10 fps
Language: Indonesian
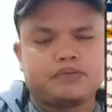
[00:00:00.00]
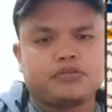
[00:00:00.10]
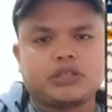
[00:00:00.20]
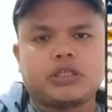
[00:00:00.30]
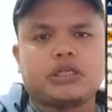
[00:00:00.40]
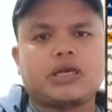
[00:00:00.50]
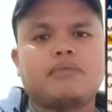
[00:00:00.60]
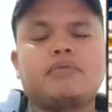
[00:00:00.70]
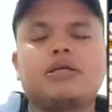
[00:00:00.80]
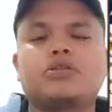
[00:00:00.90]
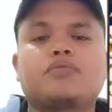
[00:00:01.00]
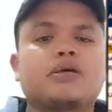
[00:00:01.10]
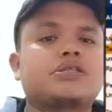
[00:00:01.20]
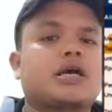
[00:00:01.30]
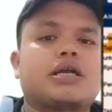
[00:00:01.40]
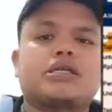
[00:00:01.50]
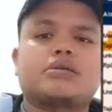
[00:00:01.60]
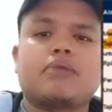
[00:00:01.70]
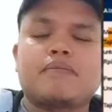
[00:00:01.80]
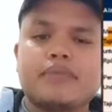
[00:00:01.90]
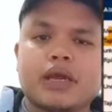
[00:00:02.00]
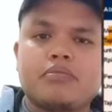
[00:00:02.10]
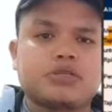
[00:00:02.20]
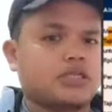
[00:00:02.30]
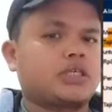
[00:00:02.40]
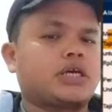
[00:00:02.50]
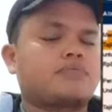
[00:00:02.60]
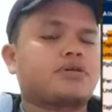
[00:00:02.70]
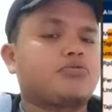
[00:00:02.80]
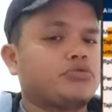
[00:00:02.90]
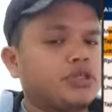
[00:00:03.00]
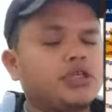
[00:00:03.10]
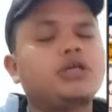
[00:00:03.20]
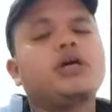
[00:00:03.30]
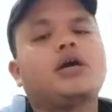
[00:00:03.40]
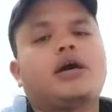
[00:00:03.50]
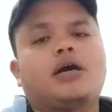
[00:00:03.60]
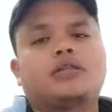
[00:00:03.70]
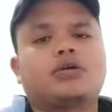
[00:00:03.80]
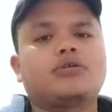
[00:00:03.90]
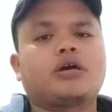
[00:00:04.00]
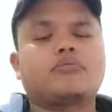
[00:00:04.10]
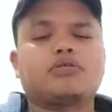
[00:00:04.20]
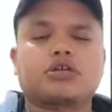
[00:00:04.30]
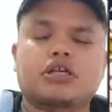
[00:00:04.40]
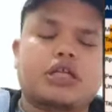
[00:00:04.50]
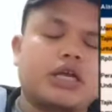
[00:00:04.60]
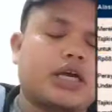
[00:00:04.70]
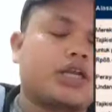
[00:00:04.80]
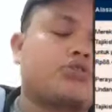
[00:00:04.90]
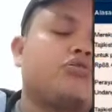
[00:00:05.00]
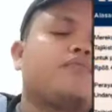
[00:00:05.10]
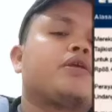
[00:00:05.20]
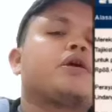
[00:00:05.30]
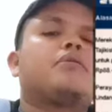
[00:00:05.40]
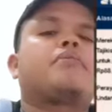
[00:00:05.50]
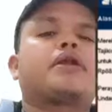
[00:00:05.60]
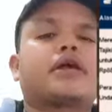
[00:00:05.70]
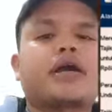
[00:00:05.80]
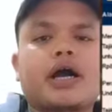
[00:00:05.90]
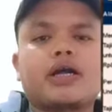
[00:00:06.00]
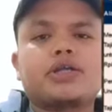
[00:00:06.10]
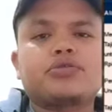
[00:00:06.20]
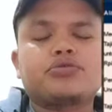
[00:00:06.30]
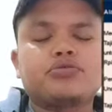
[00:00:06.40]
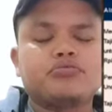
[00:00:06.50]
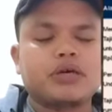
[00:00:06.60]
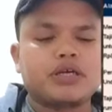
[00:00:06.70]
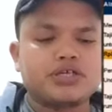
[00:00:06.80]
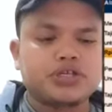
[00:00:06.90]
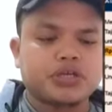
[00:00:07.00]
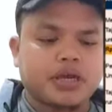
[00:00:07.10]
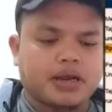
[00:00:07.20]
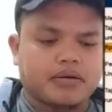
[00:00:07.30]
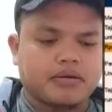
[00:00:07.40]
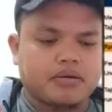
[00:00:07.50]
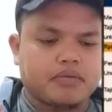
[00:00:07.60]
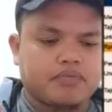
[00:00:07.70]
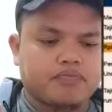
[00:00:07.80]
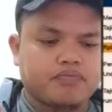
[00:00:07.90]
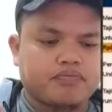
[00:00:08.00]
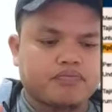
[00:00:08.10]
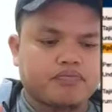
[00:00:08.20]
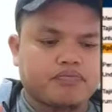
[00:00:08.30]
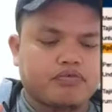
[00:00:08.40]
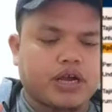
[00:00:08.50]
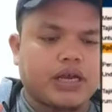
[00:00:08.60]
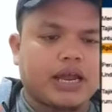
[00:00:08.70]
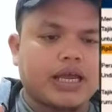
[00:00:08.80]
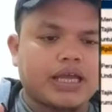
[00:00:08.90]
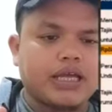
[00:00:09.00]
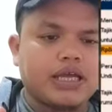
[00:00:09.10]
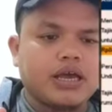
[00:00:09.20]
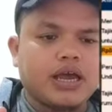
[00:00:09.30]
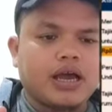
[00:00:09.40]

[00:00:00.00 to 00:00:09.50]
somoni atau 82,9 juta untuk pejabat pemerintah. Khusus tokoh agama, mereka bisa dikenakan denda 57, 57.600